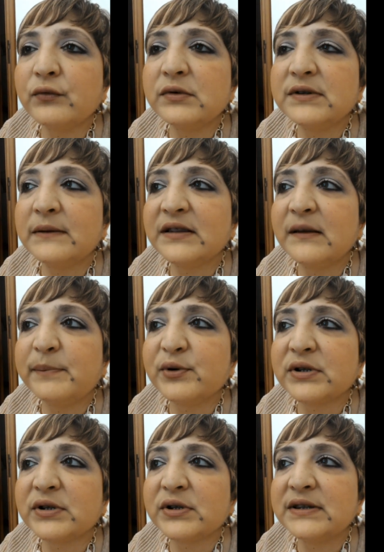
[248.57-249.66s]

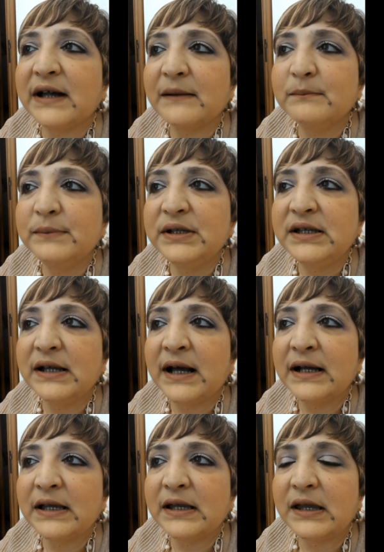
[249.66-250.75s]
assolutamente portabili
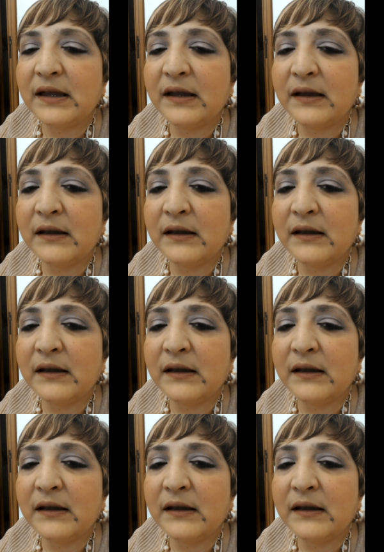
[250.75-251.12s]
anche